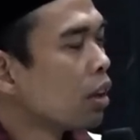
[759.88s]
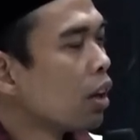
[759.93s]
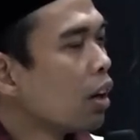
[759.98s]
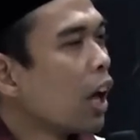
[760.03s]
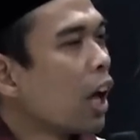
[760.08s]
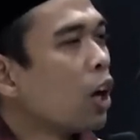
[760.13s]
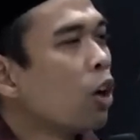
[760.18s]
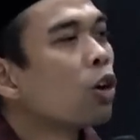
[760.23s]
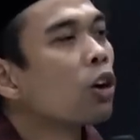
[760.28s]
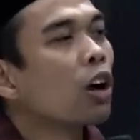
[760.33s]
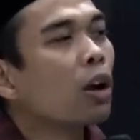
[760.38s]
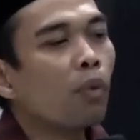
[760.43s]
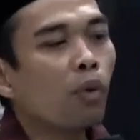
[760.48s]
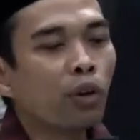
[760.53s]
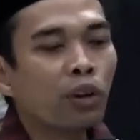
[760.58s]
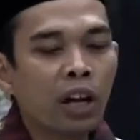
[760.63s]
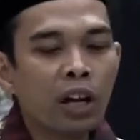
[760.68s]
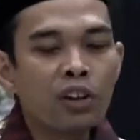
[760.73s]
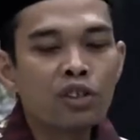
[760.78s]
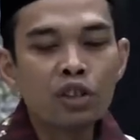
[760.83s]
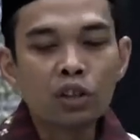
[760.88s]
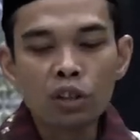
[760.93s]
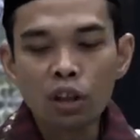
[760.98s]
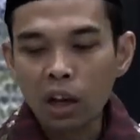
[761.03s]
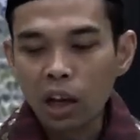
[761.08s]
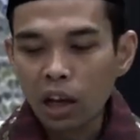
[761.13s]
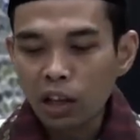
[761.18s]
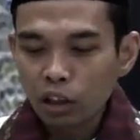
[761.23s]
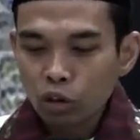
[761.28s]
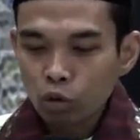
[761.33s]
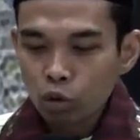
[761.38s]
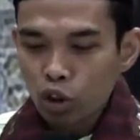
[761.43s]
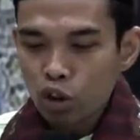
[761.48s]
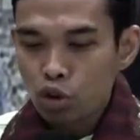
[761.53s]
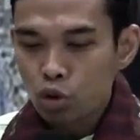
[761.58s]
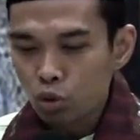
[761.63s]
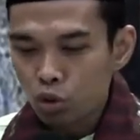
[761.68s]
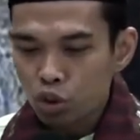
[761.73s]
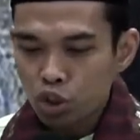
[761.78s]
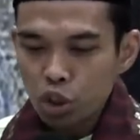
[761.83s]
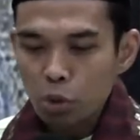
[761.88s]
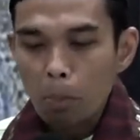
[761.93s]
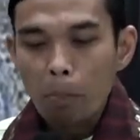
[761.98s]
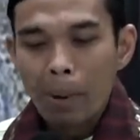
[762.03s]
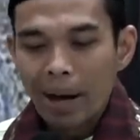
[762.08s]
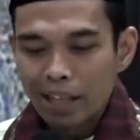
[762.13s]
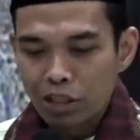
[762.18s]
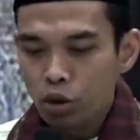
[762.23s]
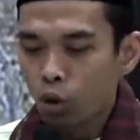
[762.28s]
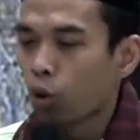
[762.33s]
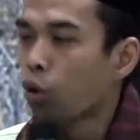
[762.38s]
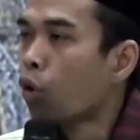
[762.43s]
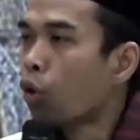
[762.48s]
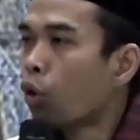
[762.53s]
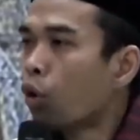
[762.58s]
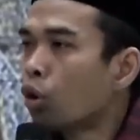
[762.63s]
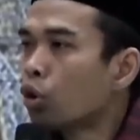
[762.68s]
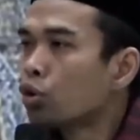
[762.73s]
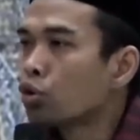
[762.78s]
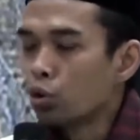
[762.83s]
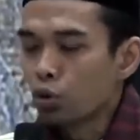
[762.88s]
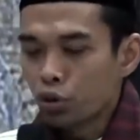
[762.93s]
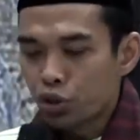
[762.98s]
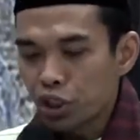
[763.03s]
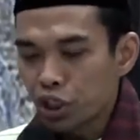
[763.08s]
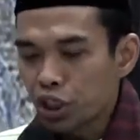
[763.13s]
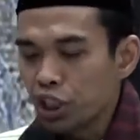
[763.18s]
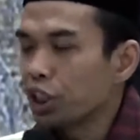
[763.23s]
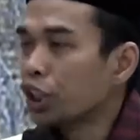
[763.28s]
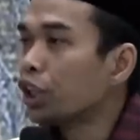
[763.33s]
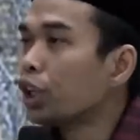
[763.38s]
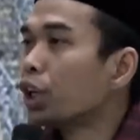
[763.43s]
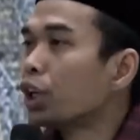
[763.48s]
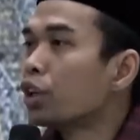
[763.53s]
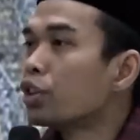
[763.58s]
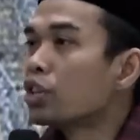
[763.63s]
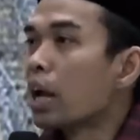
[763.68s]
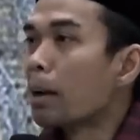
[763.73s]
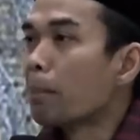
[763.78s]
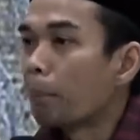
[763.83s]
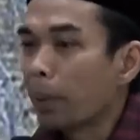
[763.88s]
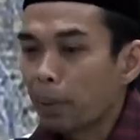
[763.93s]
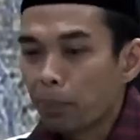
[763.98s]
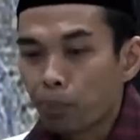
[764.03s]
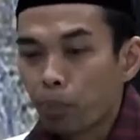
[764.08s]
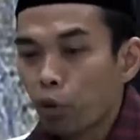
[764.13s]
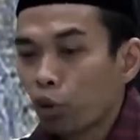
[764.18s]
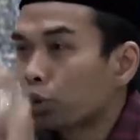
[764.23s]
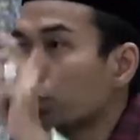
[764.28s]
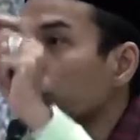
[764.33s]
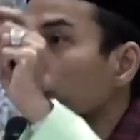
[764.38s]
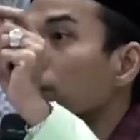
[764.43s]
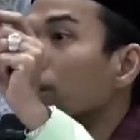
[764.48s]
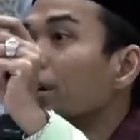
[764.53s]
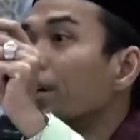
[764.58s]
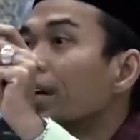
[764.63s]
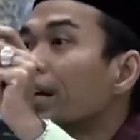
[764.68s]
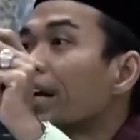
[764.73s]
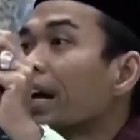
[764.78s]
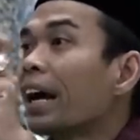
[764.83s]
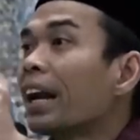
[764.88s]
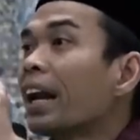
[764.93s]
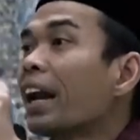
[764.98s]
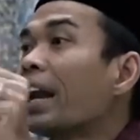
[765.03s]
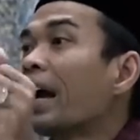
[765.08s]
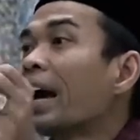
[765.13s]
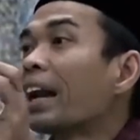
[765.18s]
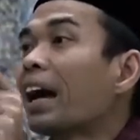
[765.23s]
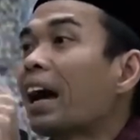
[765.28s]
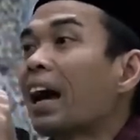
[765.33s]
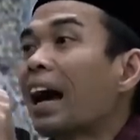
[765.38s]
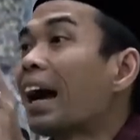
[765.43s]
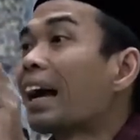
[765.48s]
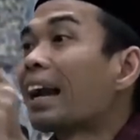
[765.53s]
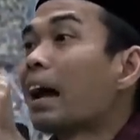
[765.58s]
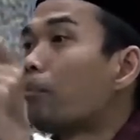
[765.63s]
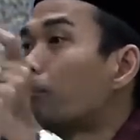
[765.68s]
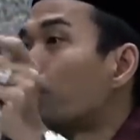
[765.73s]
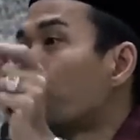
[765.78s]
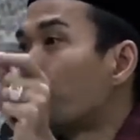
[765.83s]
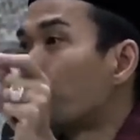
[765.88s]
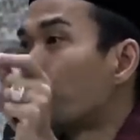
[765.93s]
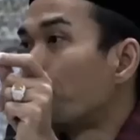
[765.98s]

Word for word: lalu kemudian setelah itu dicuci basuh cuci sampai putih karena darah haram